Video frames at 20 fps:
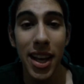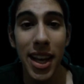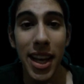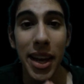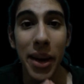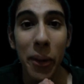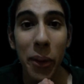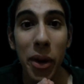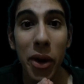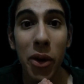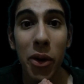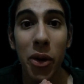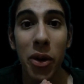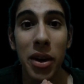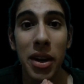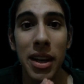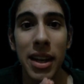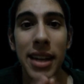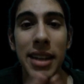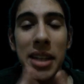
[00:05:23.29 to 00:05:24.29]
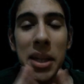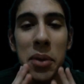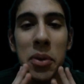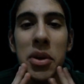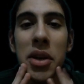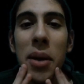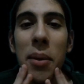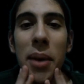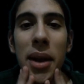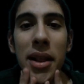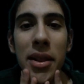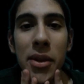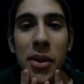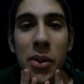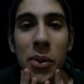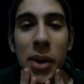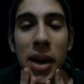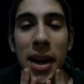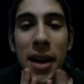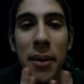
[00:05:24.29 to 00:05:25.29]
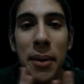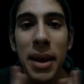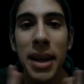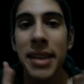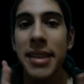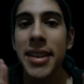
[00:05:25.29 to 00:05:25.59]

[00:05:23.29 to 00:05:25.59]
Y luego, estamos hablando de una nave que